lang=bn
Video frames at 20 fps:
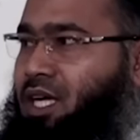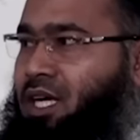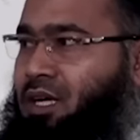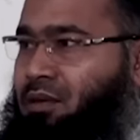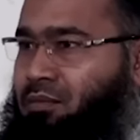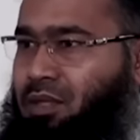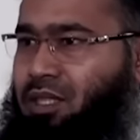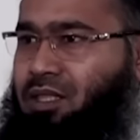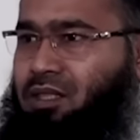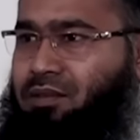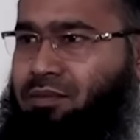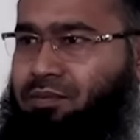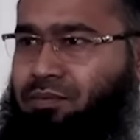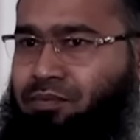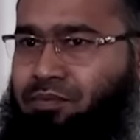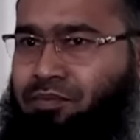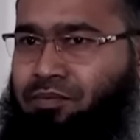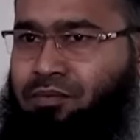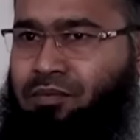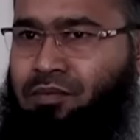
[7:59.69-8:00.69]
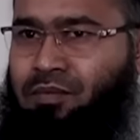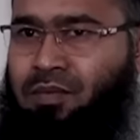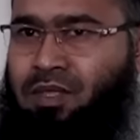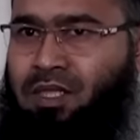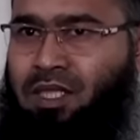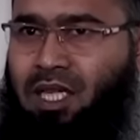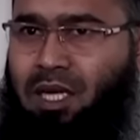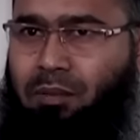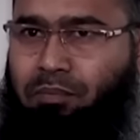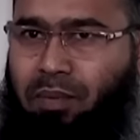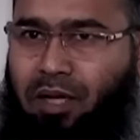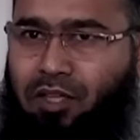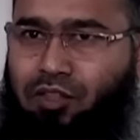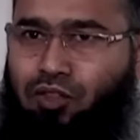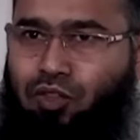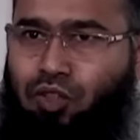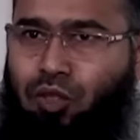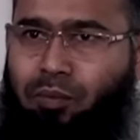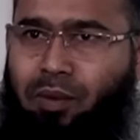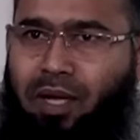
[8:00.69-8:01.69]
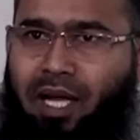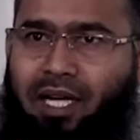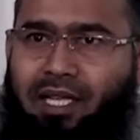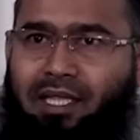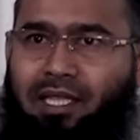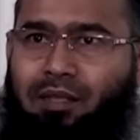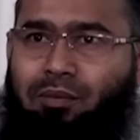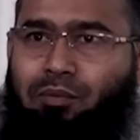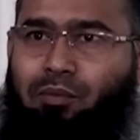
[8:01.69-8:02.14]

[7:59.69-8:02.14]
আহমদ এটা বাস্তব একদিন